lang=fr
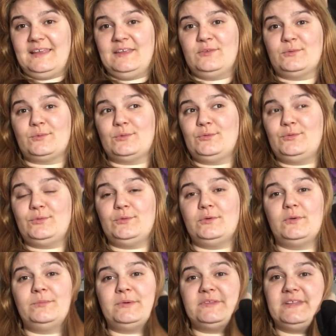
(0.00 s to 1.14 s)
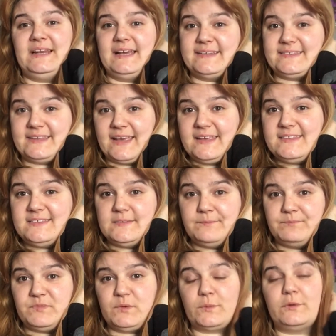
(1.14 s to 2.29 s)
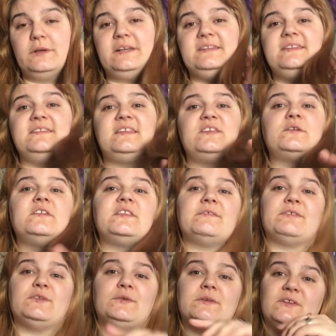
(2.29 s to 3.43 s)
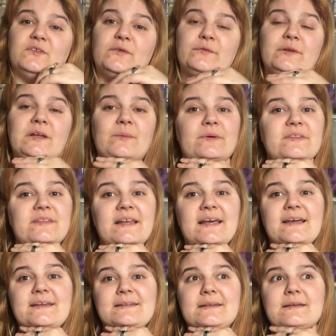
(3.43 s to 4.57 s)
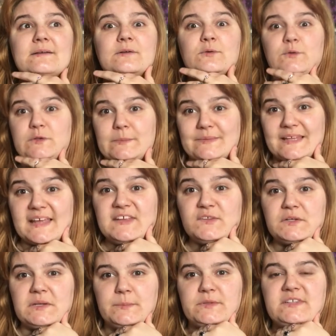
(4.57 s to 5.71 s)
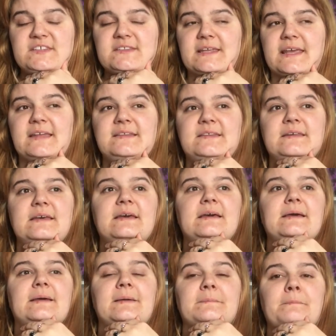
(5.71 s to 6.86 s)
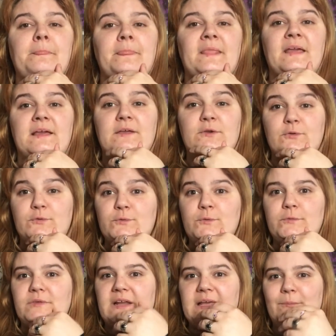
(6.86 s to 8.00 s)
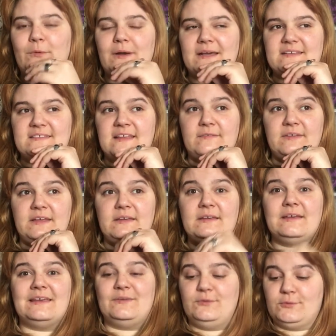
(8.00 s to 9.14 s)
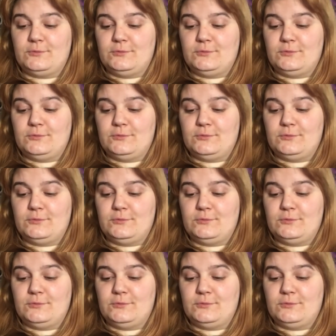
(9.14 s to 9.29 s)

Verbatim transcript: ils ont reçu euh, Baudelaire 13, donc euh, Les désastreuses aventures des orphelins Baudelaire, le tome 13 de Lemony Snicket, que du coup, voilà, ils me le réservaient. Et du